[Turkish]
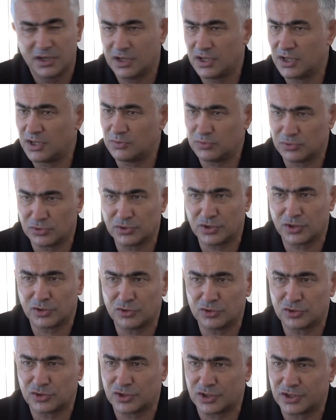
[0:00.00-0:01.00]
E, bunu da
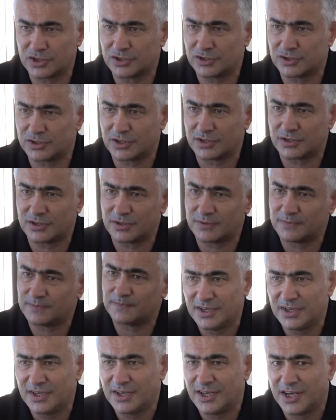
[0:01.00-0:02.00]
göstereceğiz zaten.
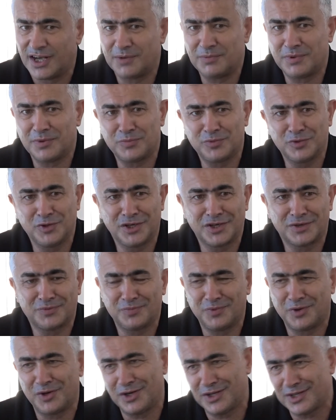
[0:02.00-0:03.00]
Ama bu lig
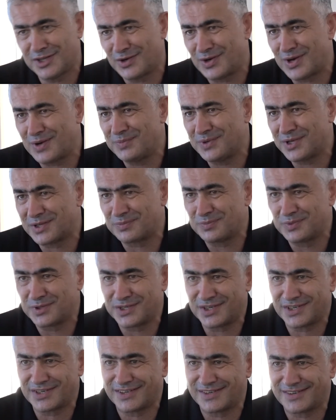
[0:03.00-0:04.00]
böyle devam
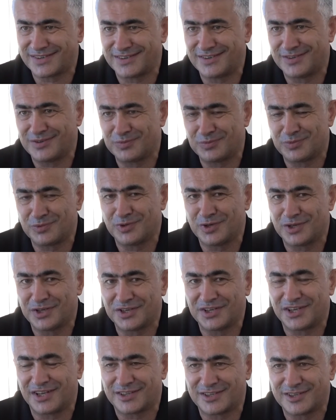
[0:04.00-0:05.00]
etmeyecek. E, bu
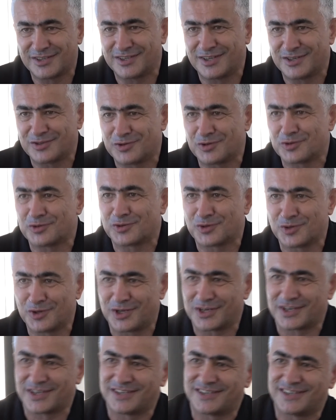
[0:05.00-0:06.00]
ligin altından çok
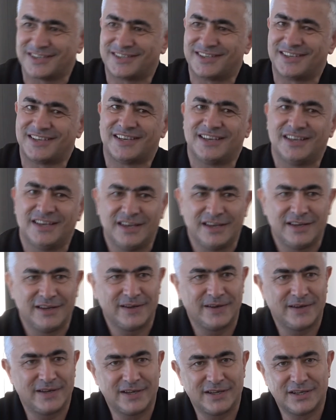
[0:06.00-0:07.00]
sular geçecek.
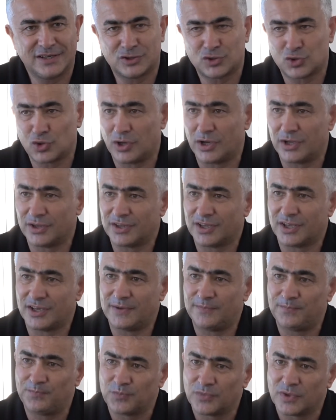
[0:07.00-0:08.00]
E, şu
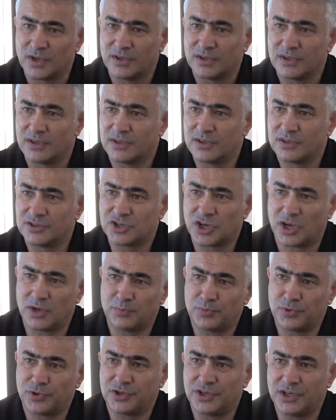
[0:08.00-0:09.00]
anda e,
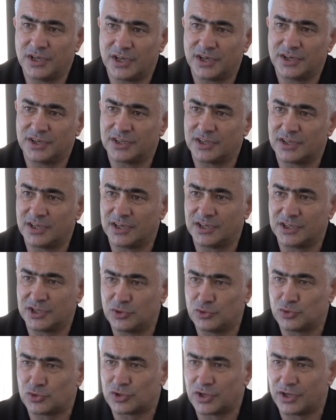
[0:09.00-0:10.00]
şampiyon ilan edilen
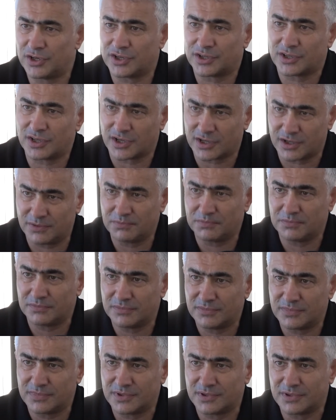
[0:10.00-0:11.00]
2-3 tane takım
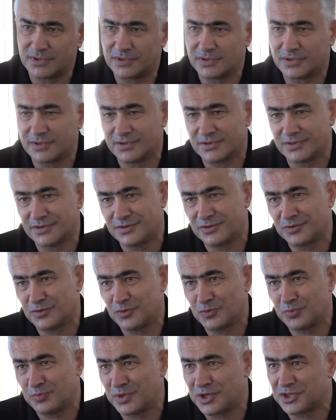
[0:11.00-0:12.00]

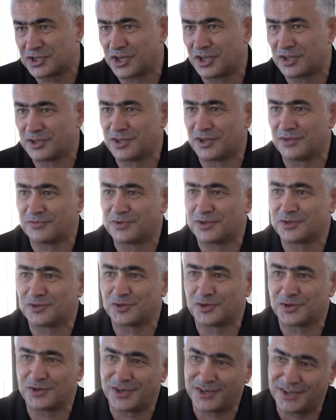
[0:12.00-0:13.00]
5-6 e, hafta
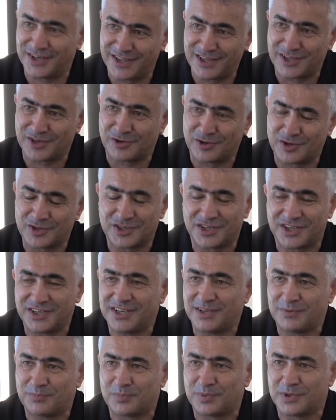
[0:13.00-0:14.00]
sonra neler
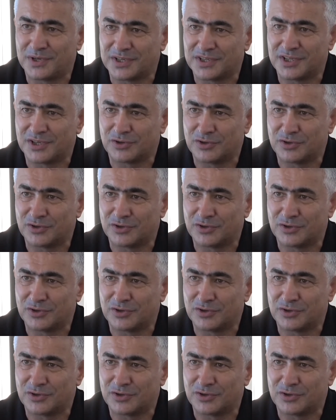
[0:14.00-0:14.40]
olacağını hep birlikte